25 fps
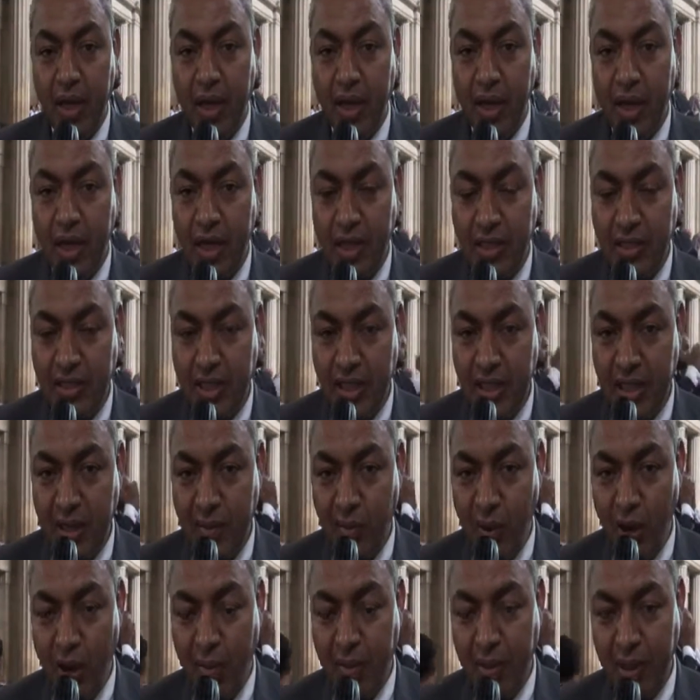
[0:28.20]
الساده
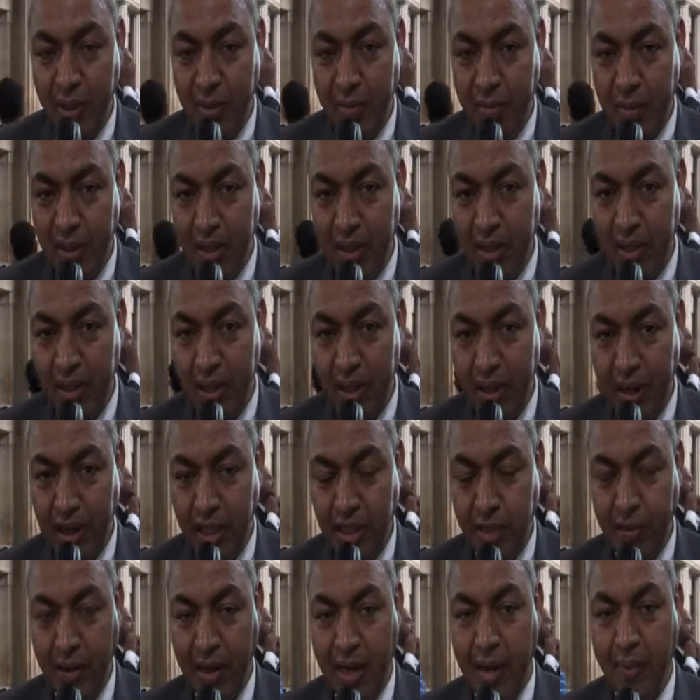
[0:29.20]
المحامين من
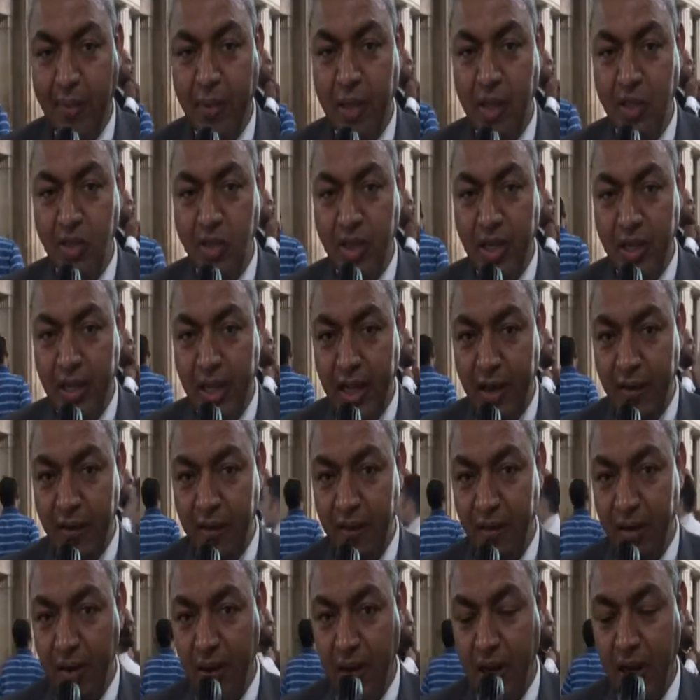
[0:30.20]
رئيس محكمه الاستئناف
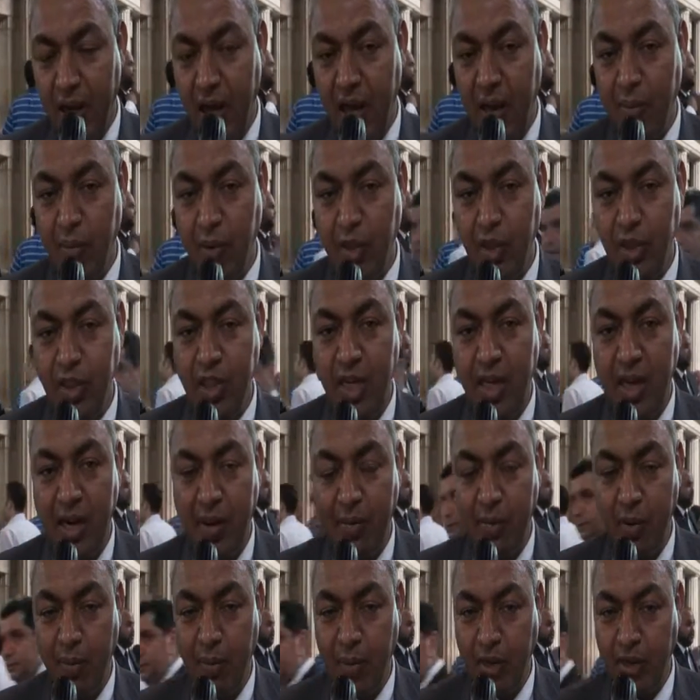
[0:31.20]
المستشار
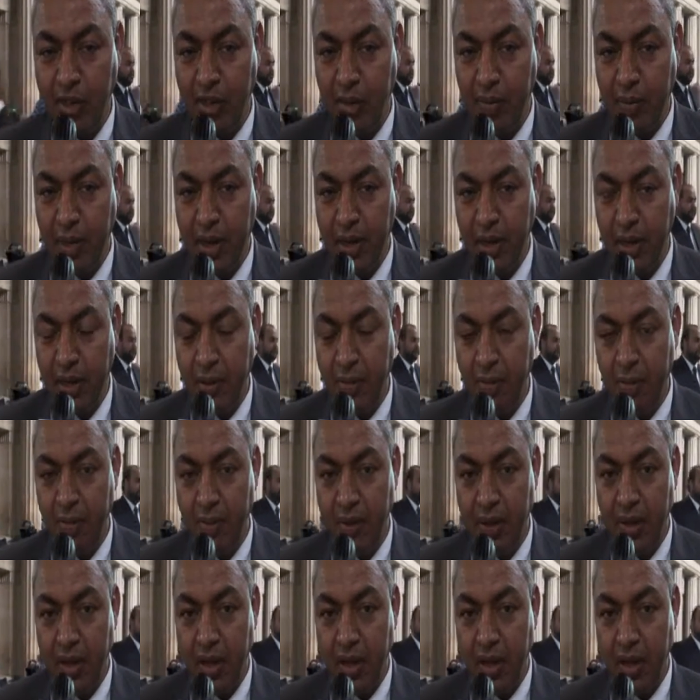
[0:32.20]
عبد المعز ابراهيم